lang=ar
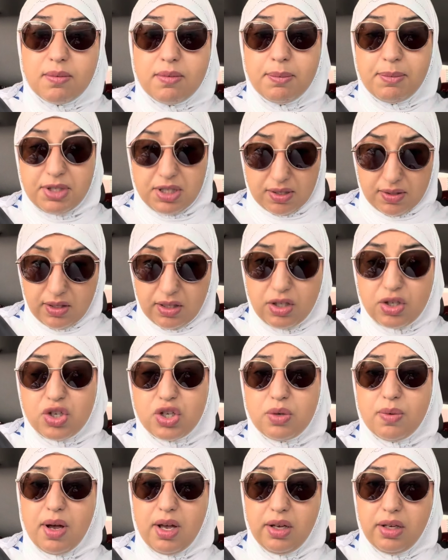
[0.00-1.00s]
بزز عليك
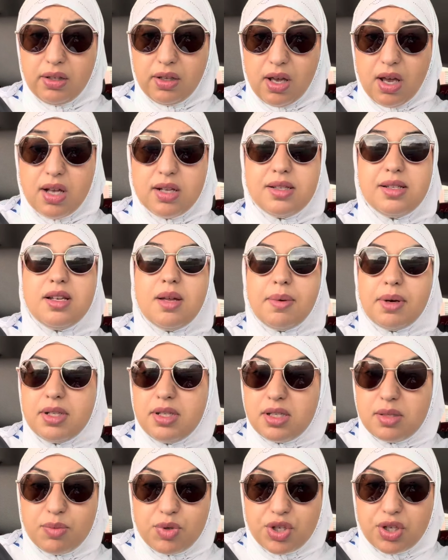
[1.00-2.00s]
شي واحد تينا
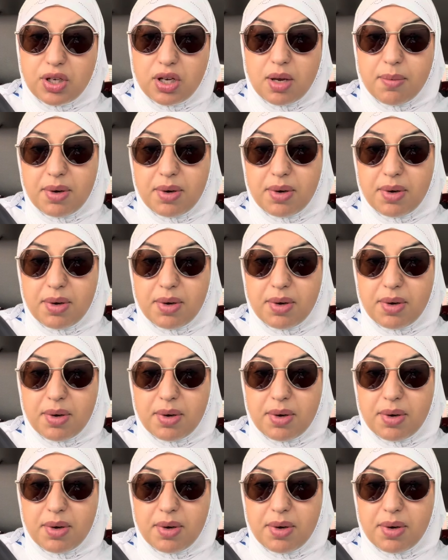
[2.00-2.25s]
بغيتي تمشي